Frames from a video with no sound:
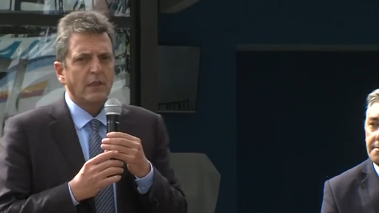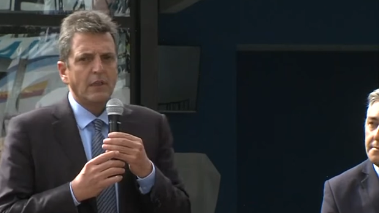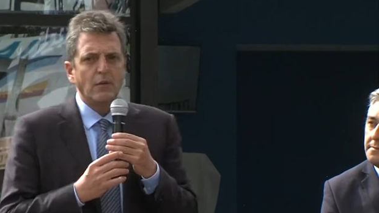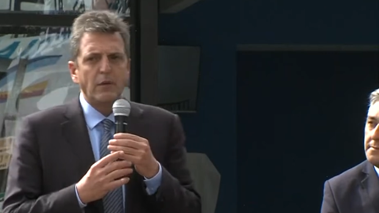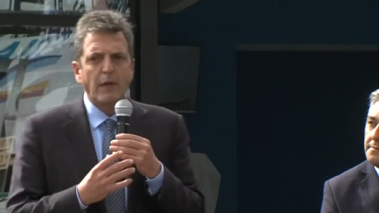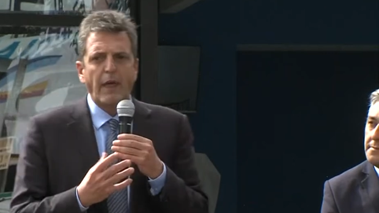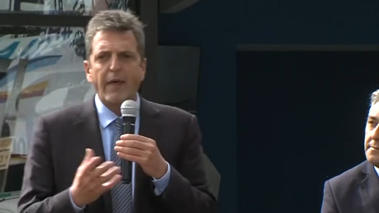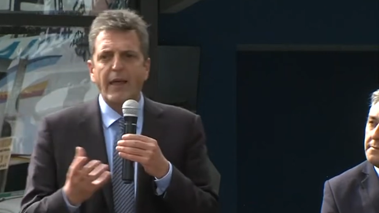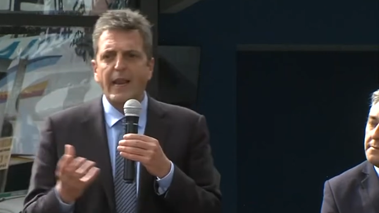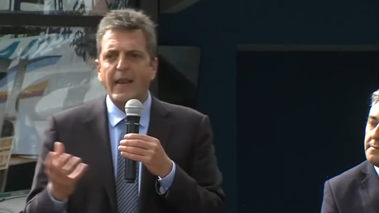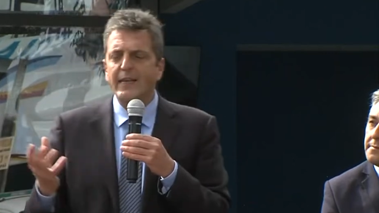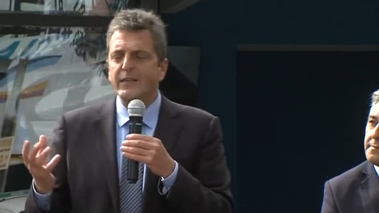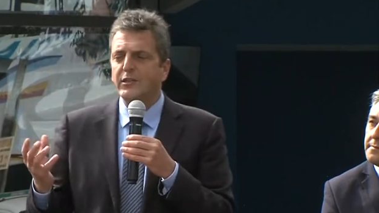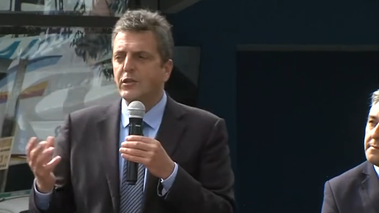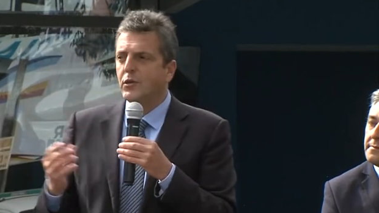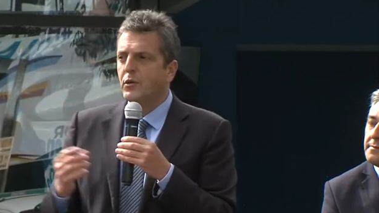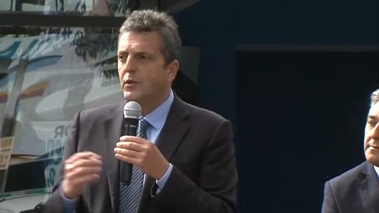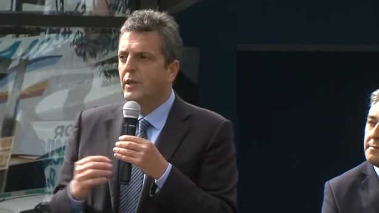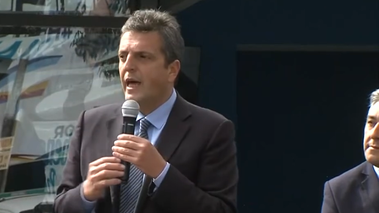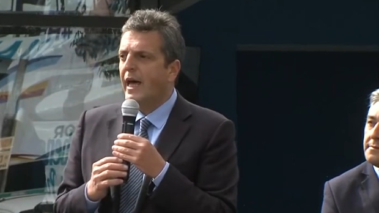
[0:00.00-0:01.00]
una de las
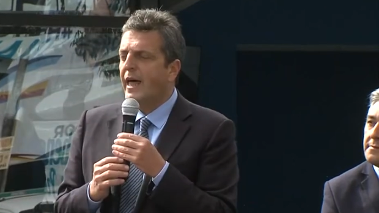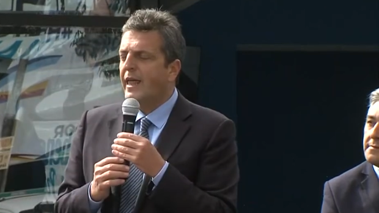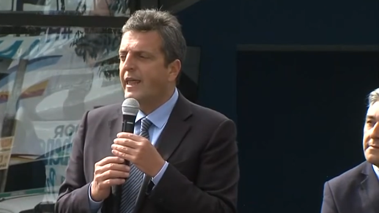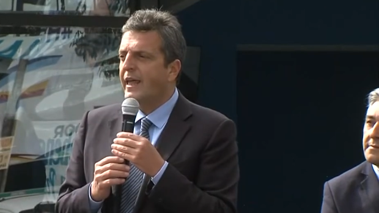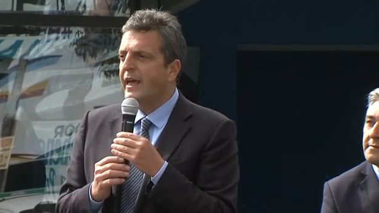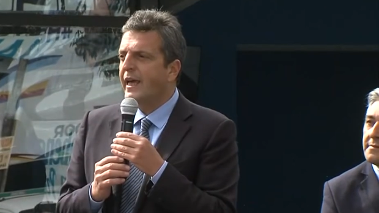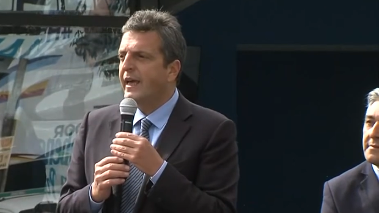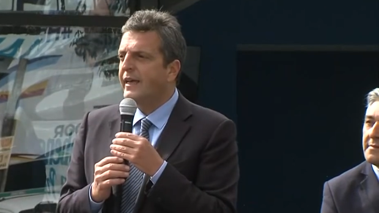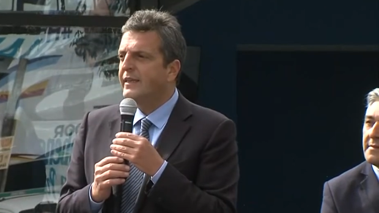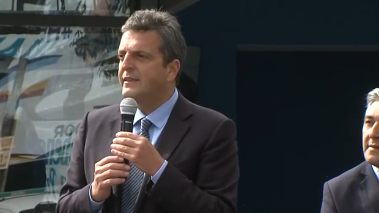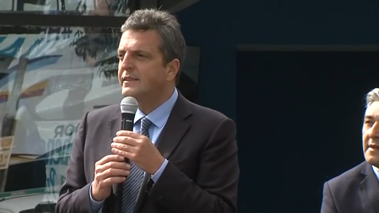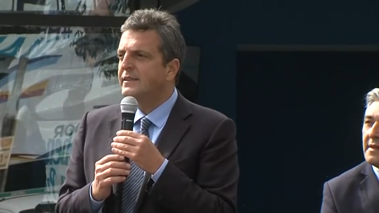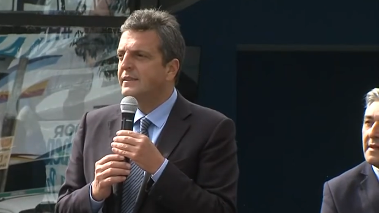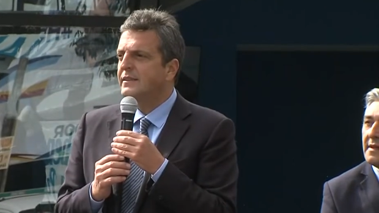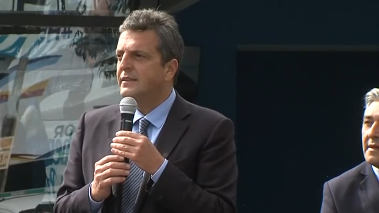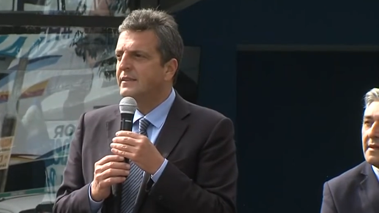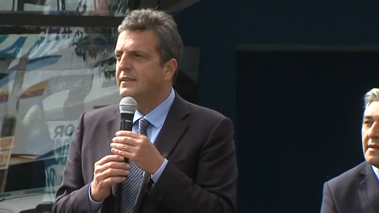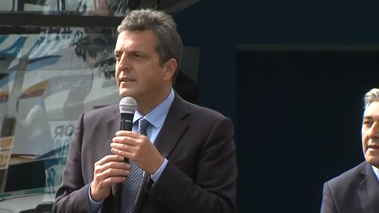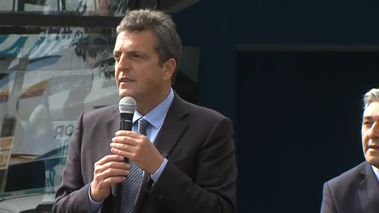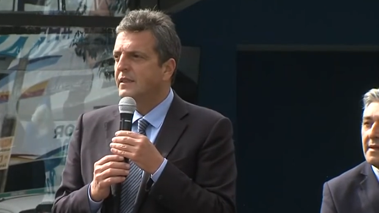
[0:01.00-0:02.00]

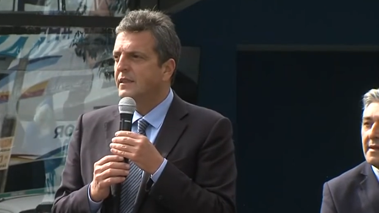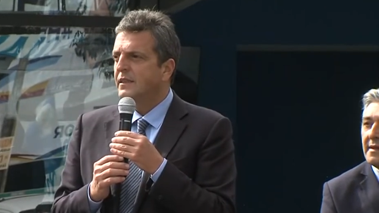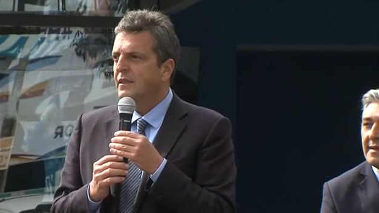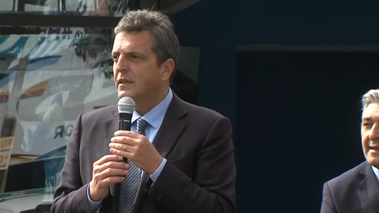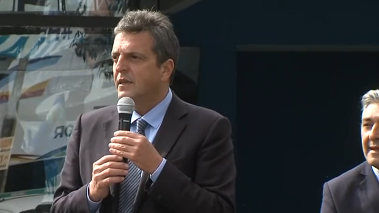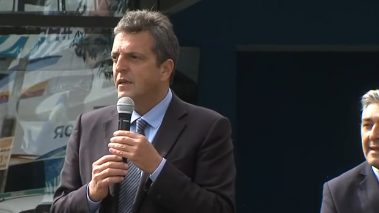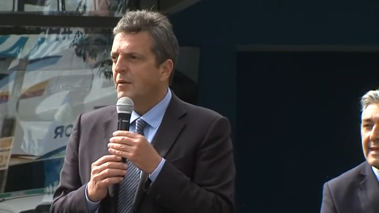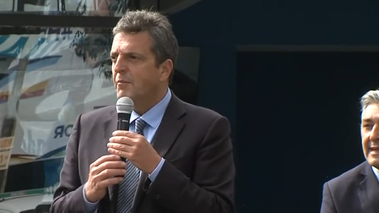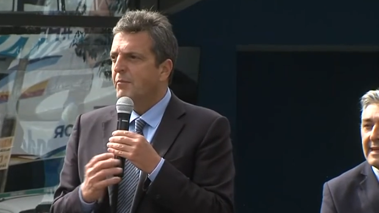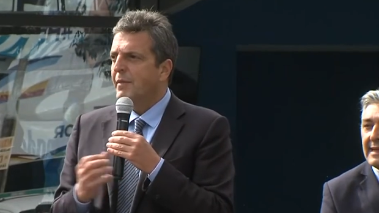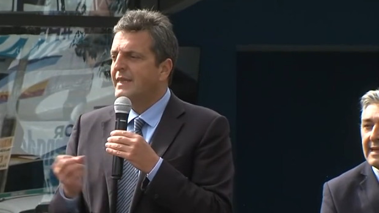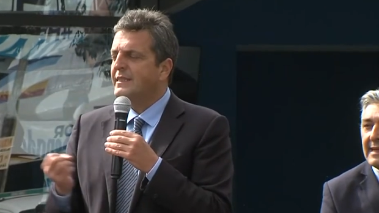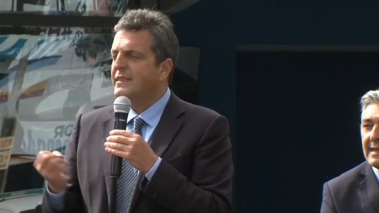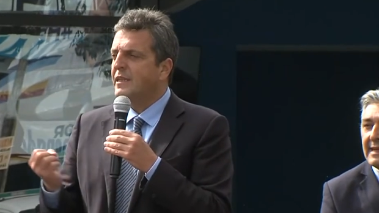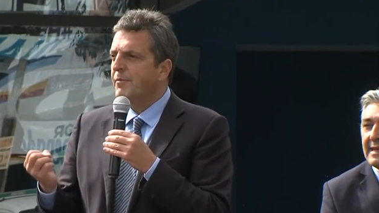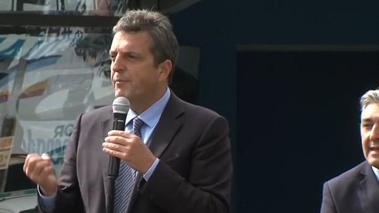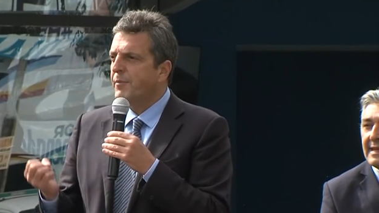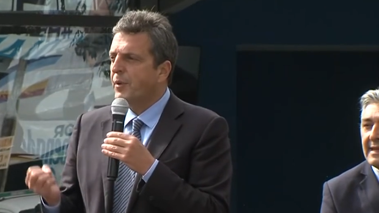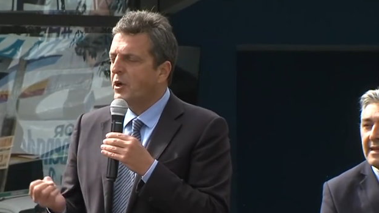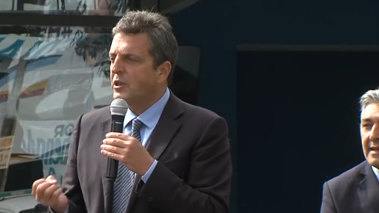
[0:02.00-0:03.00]
ciudades más
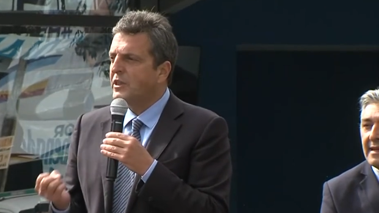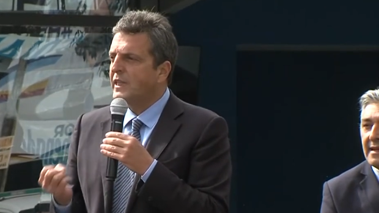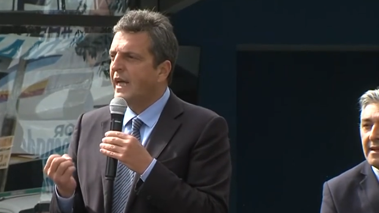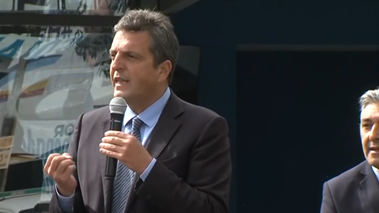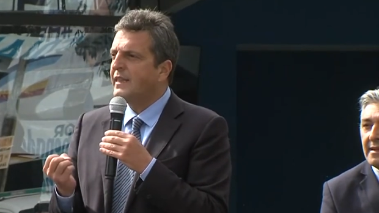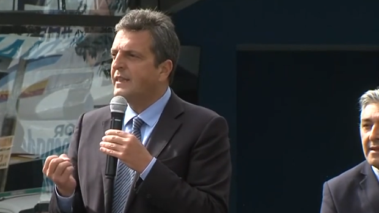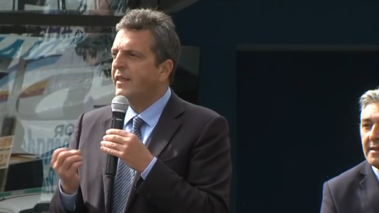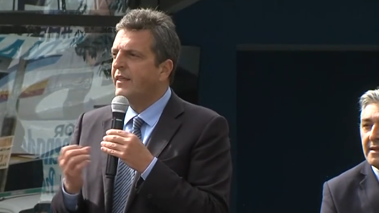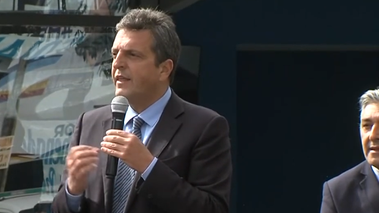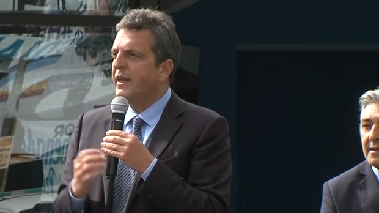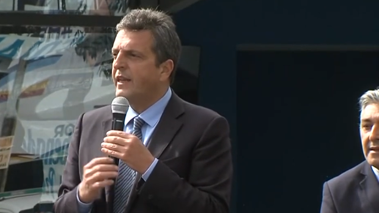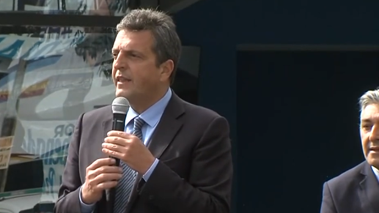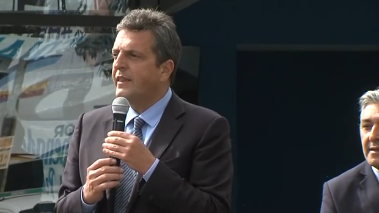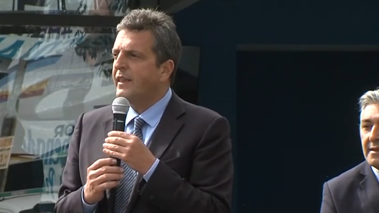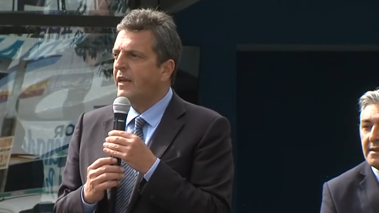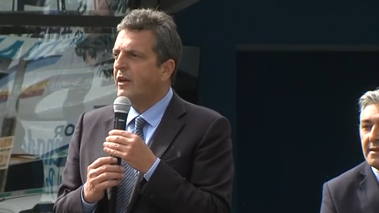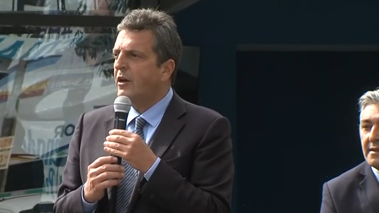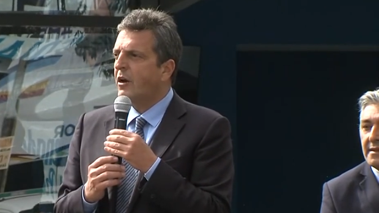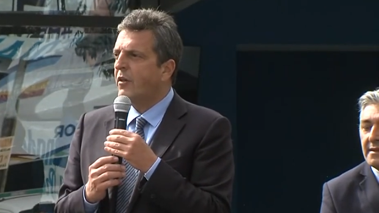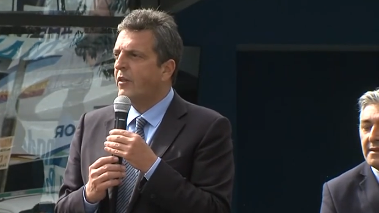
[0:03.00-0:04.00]
importantes del
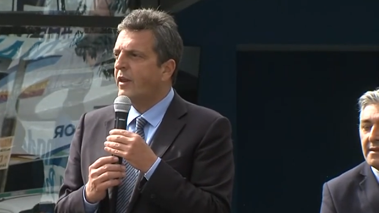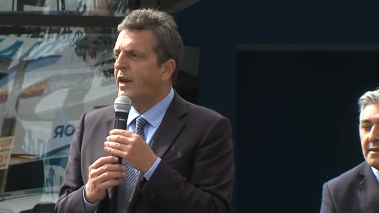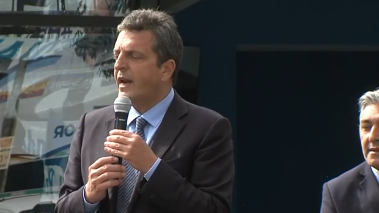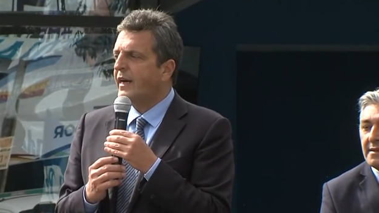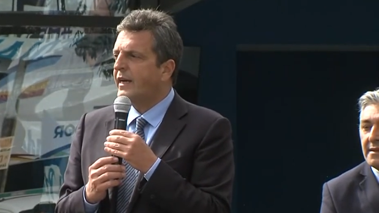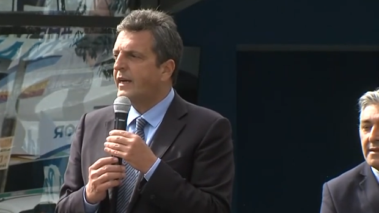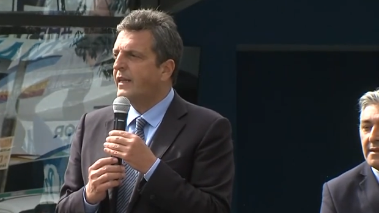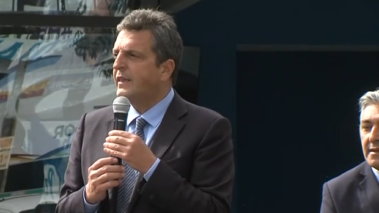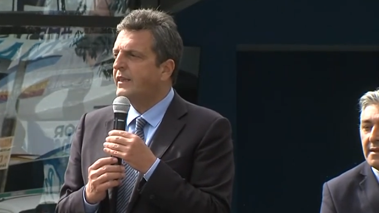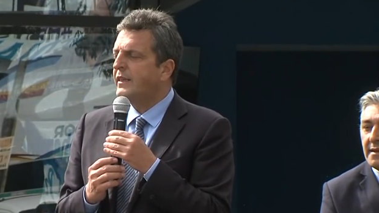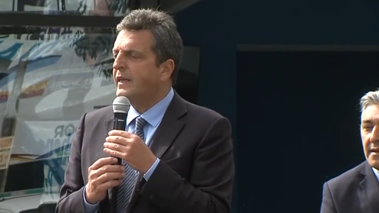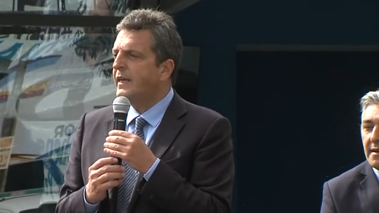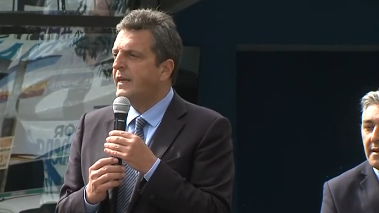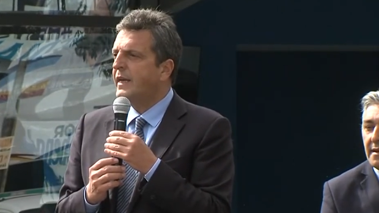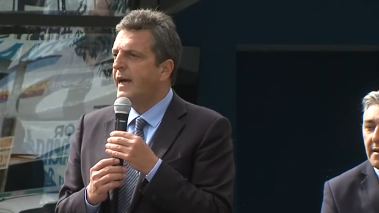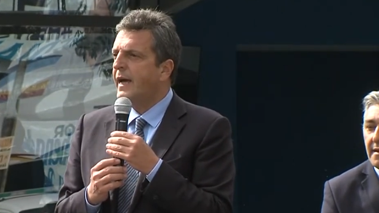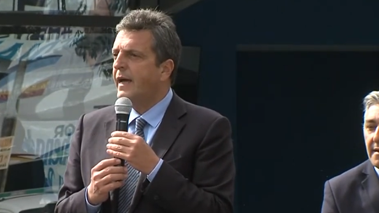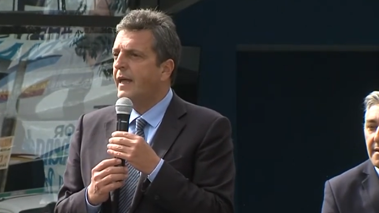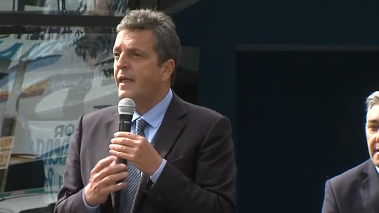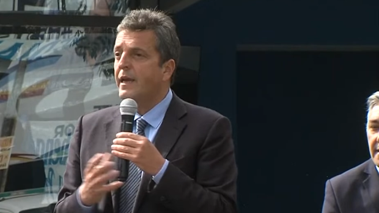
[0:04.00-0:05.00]
interior de la
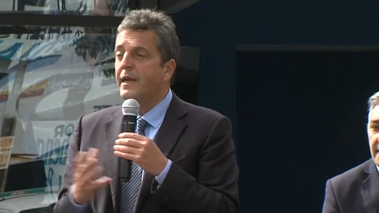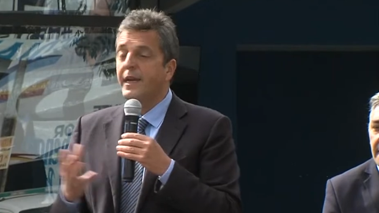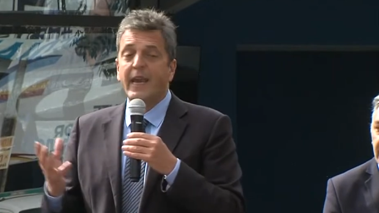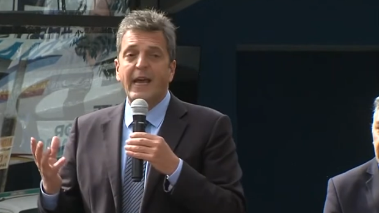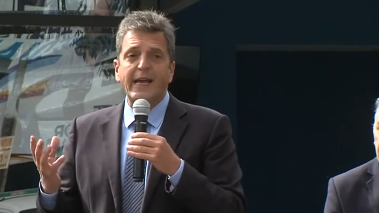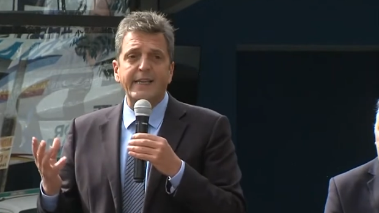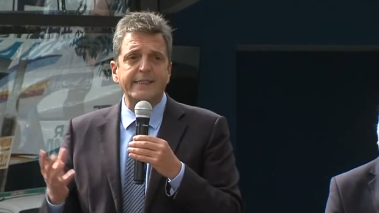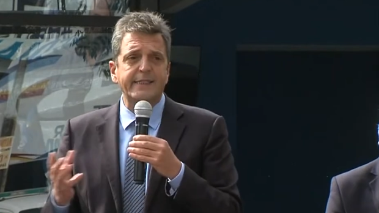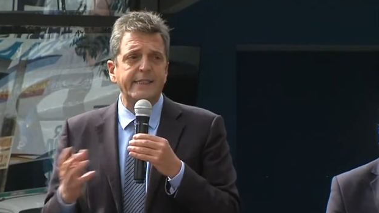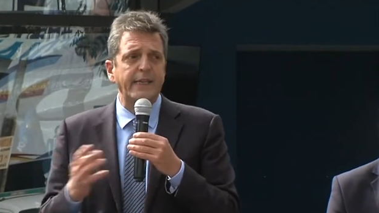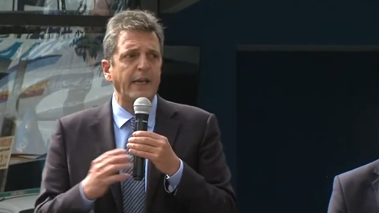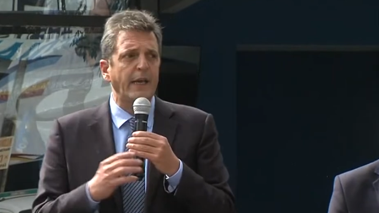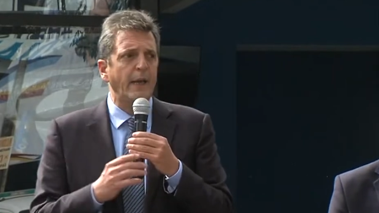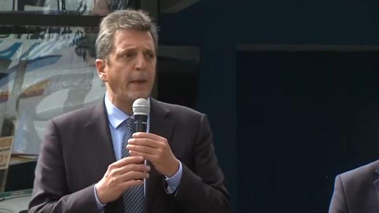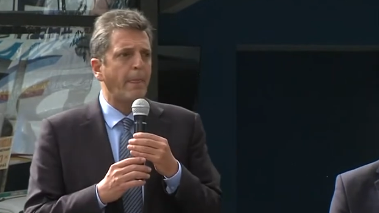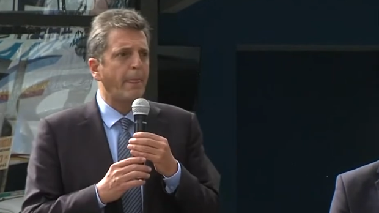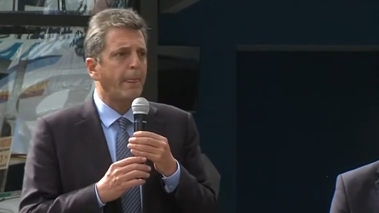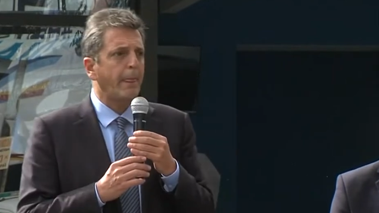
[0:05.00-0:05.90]
Argentina, nace